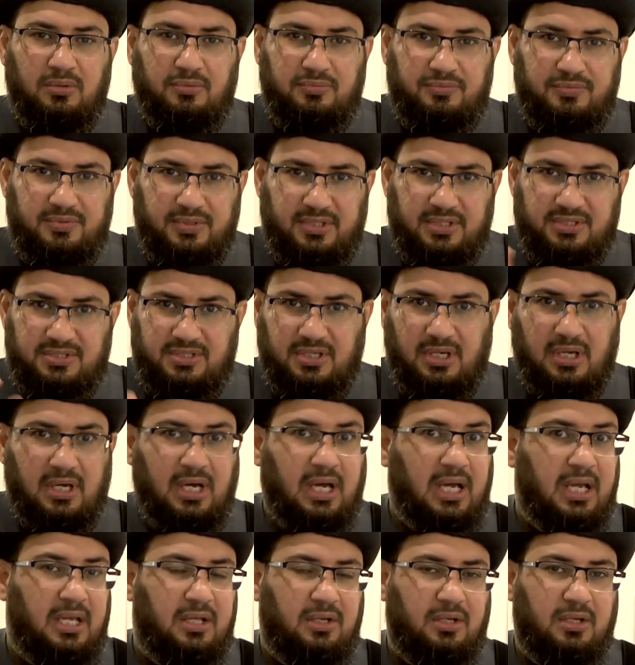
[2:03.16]
في
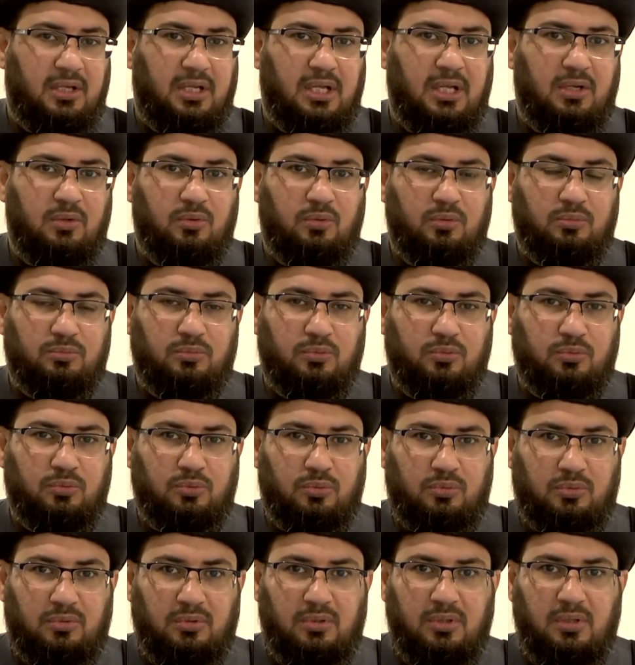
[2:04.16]
صغائر
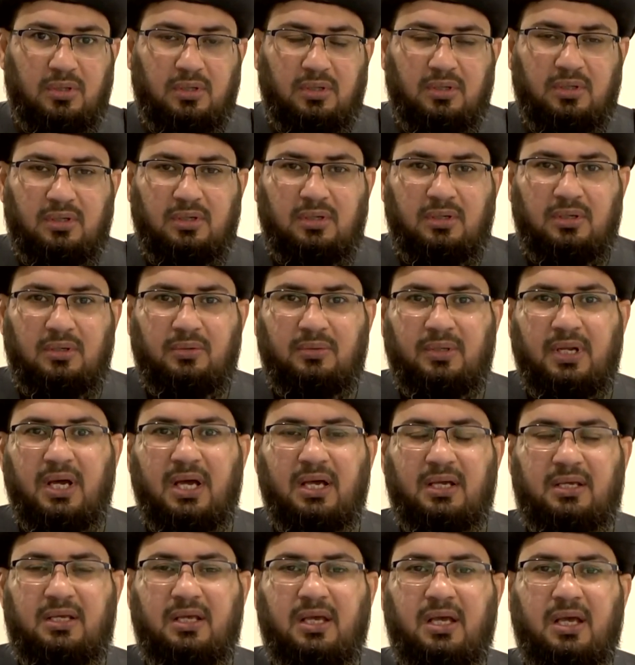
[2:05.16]
الامور
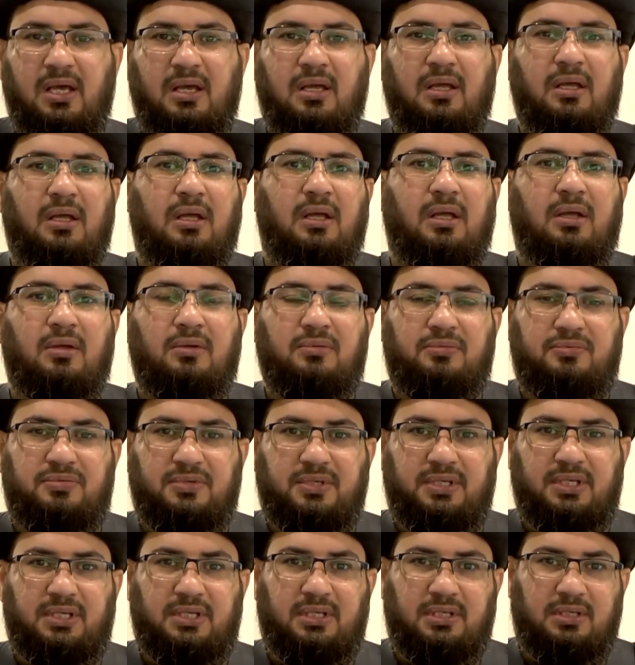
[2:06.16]
هناك
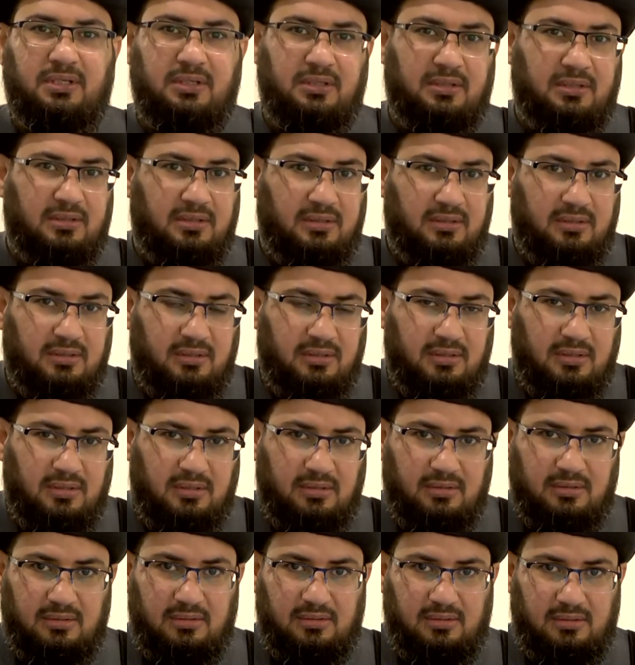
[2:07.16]
فيه
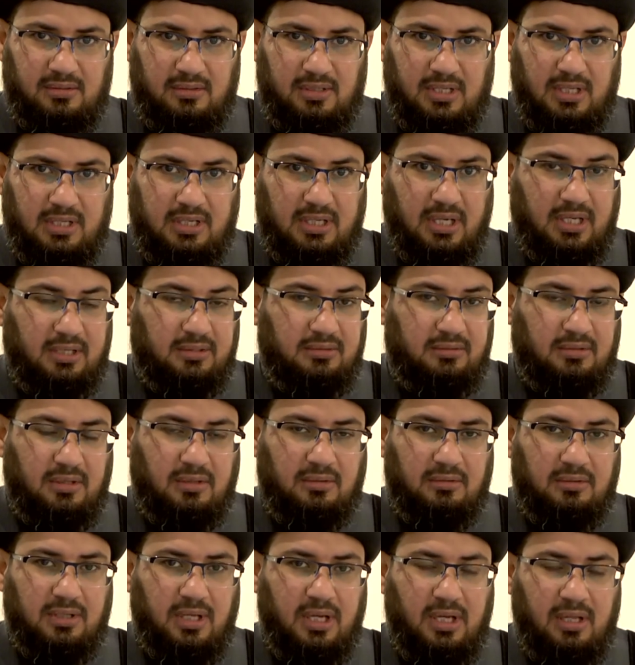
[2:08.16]
لك عند
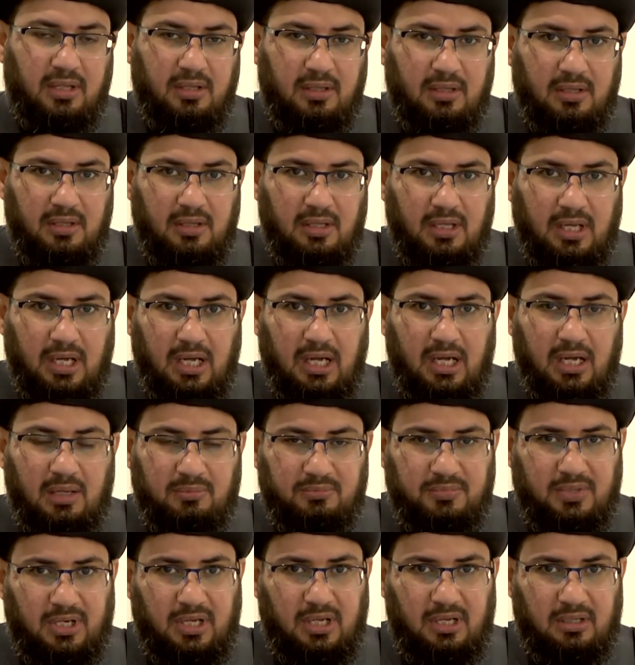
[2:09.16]
الله
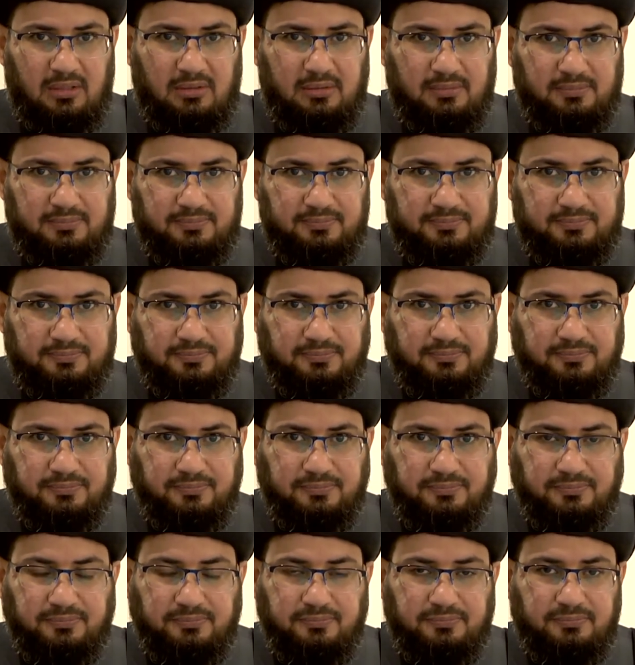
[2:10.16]
امران
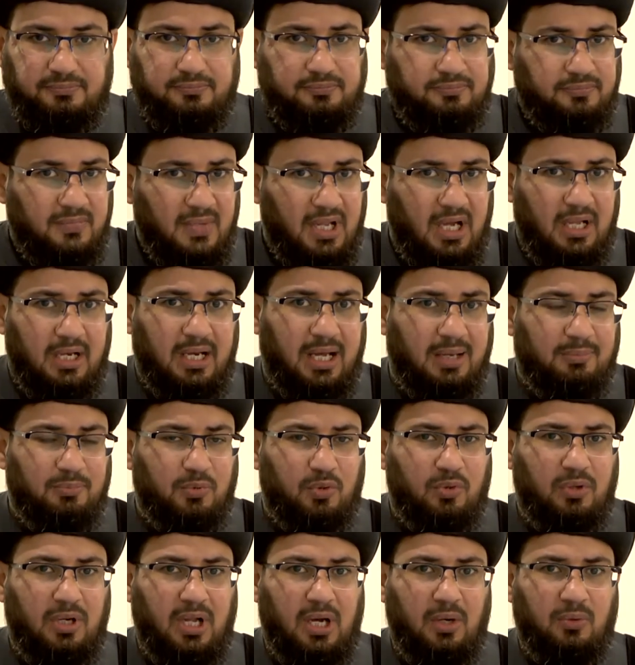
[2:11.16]

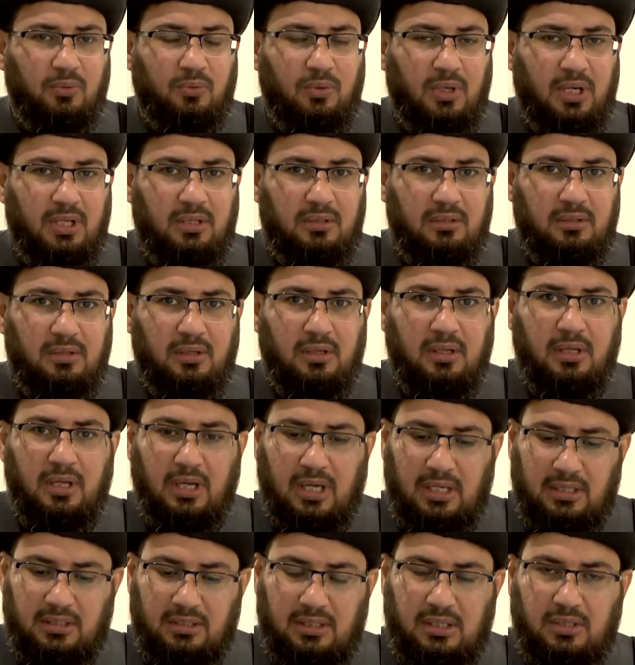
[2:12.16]
الامر الاول
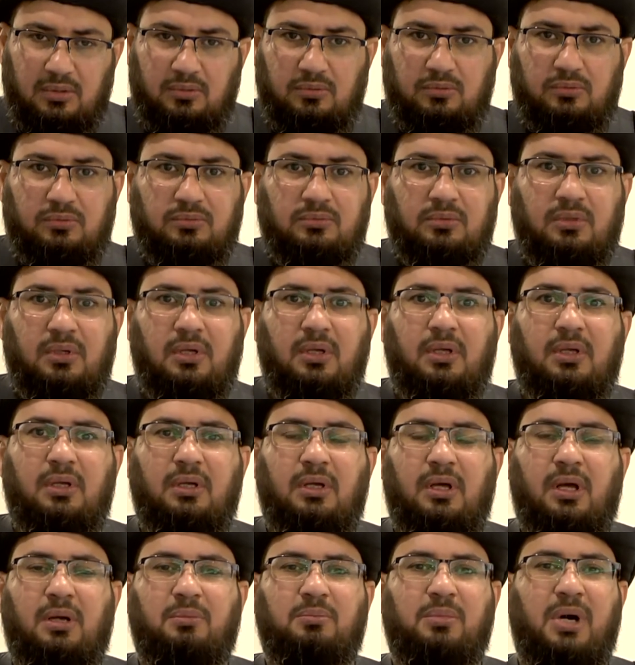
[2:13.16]
انه
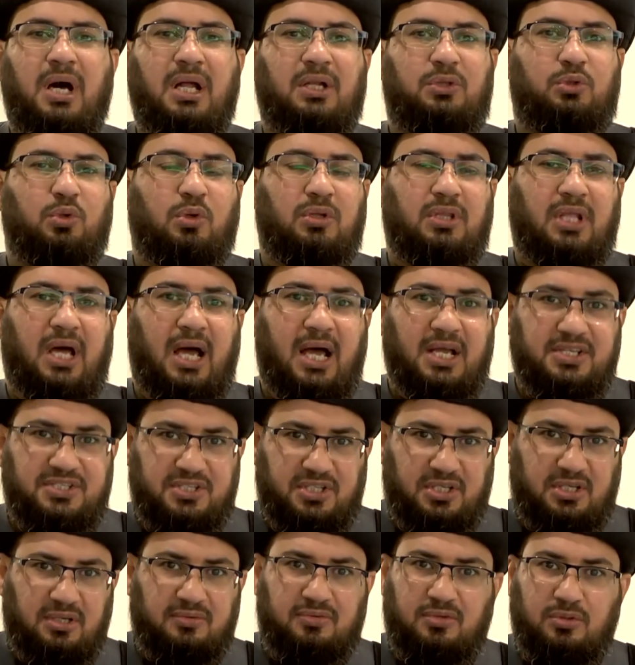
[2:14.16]
اما ان تقضى
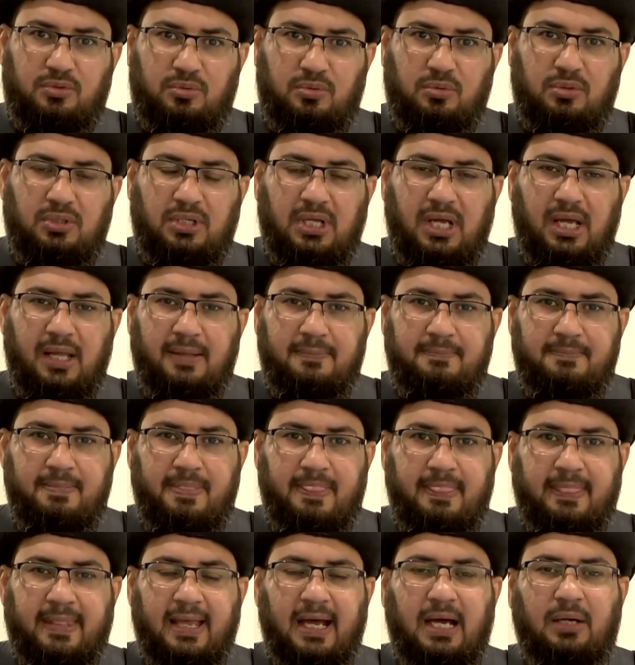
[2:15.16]
حاجتك في الدنيا
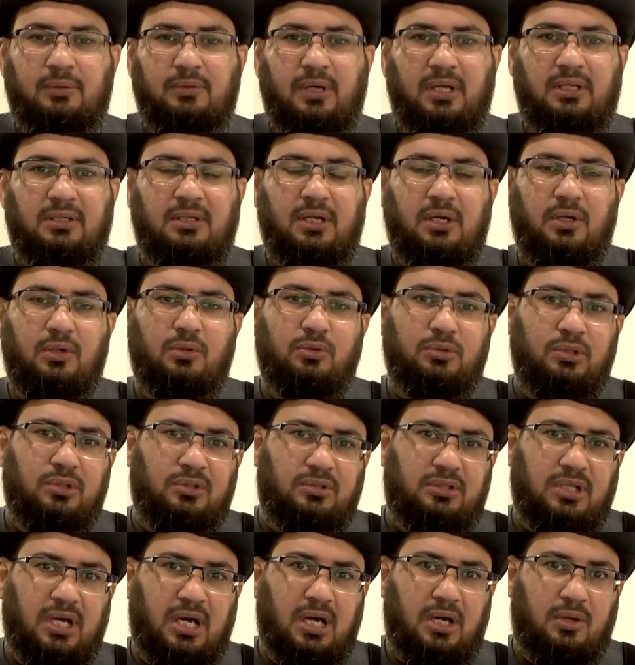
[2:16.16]
او انه
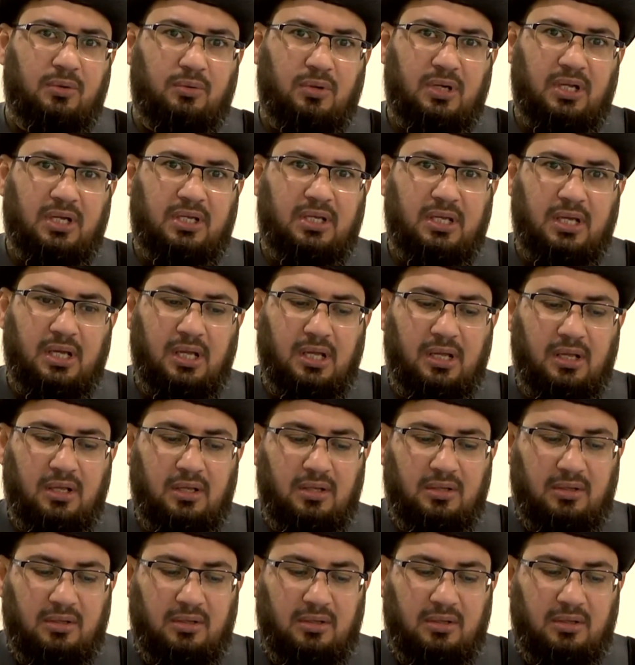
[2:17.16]
يدخر لك